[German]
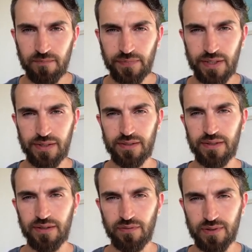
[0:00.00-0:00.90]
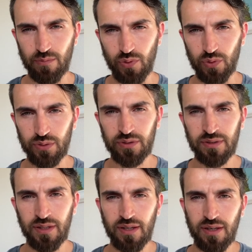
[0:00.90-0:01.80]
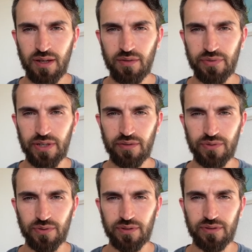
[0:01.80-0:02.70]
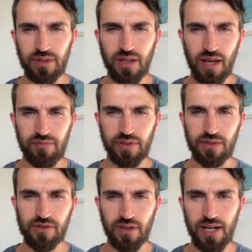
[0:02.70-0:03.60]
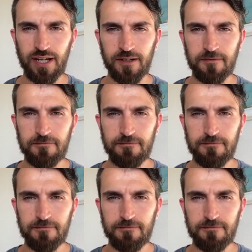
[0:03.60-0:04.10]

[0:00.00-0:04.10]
dass er sich auf Boden wirft und anfängt zu lachen.